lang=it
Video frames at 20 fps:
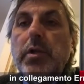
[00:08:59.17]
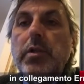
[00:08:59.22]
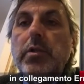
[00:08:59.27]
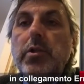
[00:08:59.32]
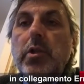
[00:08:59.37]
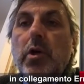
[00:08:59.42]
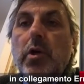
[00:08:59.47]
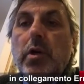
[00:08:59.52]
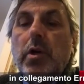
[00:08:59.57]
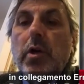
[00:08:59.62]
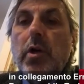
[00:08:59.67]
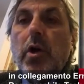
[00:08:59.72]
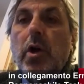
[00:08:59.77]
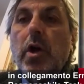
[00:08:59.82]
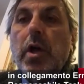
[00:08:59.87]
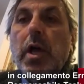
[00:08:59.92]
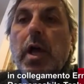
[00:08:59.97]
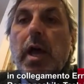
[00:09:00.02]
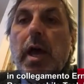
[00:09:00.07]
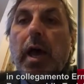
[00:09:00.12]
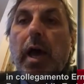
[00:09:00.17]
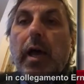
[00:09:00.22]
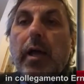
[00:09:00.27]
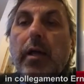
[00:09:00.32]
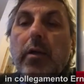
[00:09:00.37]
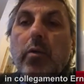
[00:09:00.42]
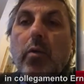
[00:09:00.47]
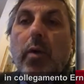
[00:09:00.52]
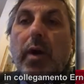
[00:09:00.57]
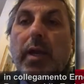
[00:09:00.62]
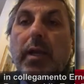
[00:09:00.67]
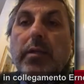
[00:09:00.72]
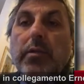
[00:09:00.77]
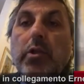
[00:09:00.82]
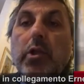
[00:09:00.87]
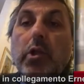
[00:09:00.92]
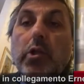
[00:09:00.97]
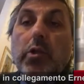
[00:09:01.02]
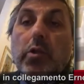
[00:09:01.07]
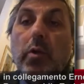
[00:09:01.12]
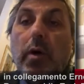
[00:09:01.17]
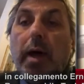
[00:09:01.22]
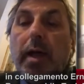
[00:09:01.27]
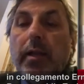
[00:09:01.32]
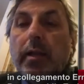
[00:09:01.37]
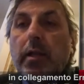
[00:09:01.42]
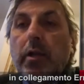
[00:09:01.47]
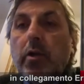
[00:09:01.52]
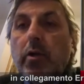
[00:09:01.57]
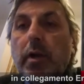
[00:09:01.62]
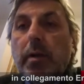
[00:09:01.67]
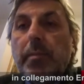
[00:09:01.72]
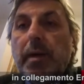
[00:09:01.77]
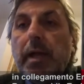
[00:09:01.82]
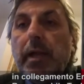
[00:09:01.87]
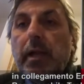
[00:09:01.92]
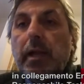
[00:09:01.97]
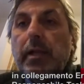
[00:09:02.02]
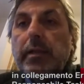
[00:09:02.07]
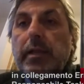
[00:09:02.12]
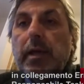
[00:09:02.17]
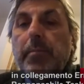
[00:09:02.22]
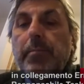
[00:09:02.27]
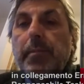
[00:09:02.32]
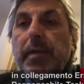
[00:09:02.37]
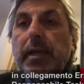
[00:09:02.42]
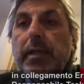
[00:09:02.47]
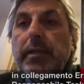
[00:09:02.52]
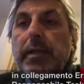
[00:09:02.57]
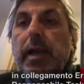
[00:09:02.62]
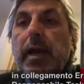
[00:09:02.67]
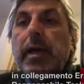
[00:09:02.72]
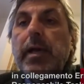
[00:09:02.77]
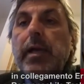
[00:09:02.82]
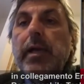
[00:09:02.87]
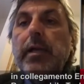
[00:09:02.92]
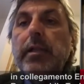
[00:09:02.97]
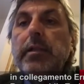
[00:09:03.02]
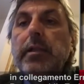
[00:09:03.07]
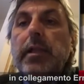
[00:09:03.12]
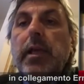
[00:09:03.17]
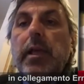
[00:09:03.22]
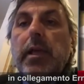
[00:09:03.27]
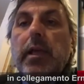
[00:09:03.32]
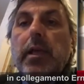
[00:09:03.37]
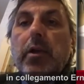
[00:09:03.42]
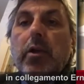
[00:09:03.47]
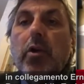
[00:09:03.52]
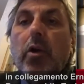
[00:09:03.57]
intorno ai 48 anni oramai l'età media di